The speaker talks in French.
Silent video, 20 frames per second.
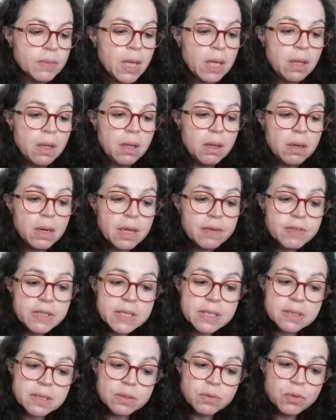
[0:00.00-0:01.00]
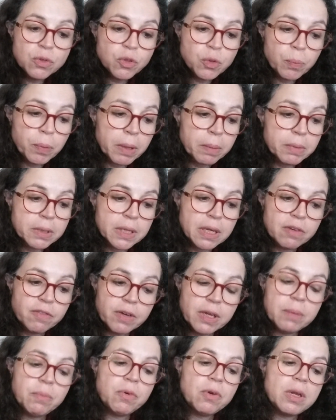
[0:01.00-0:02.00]
La vie des adultes permet-elle vraiment
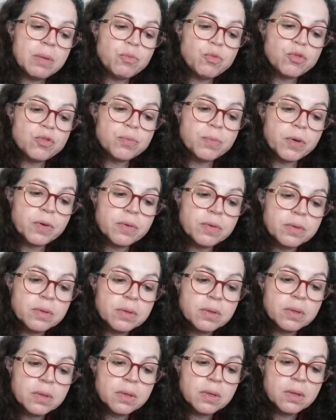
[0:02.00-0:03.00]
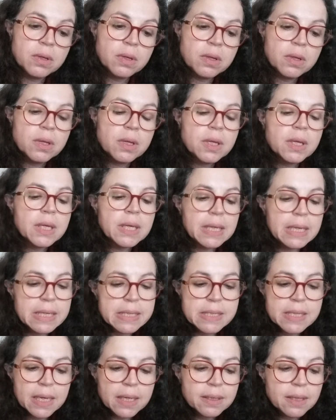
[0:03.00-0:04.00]
l'amusement Il est
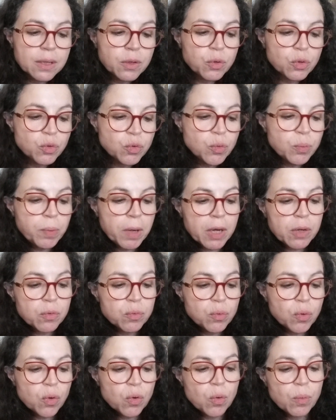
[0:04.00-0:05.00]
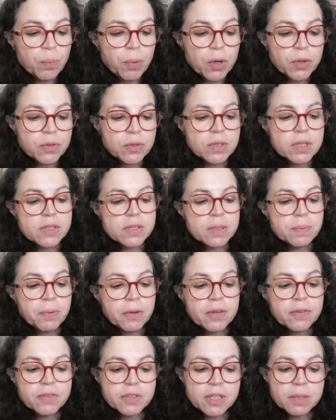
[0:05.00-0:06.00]
certain que tout parcours comporte des épreuves et
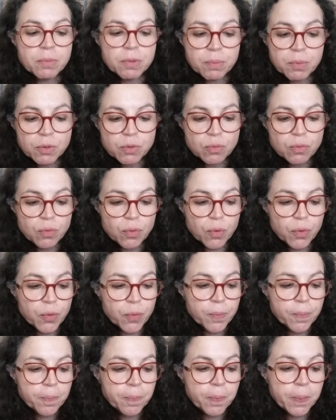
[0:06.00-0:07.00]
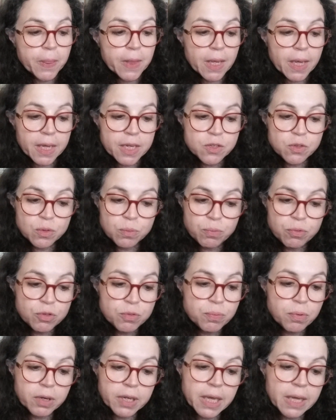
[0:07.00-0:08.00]
des moments douloureux. Raison de plus pour
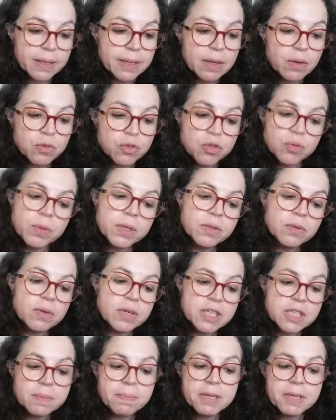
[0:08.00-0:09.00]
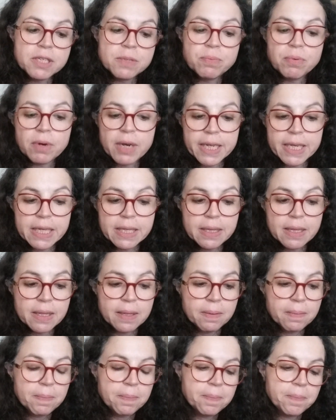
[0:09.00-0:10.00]
garder en soi de l'espace pour la gaieté.
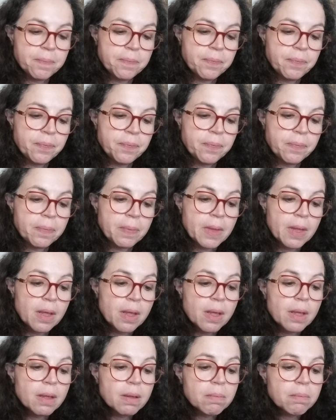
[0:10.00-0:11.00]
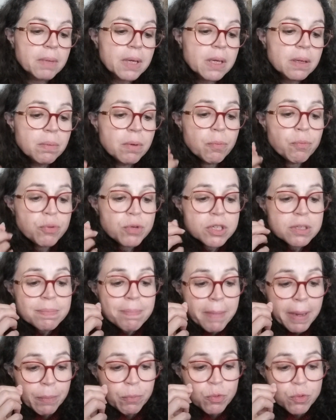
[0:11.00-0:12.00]
Mais comment puis-je
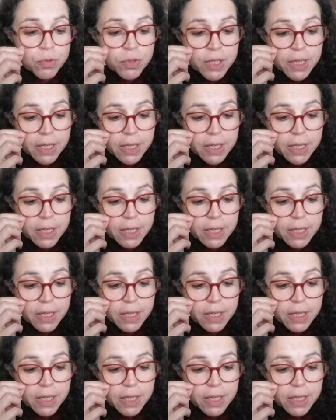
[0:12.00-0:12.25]
m'amuser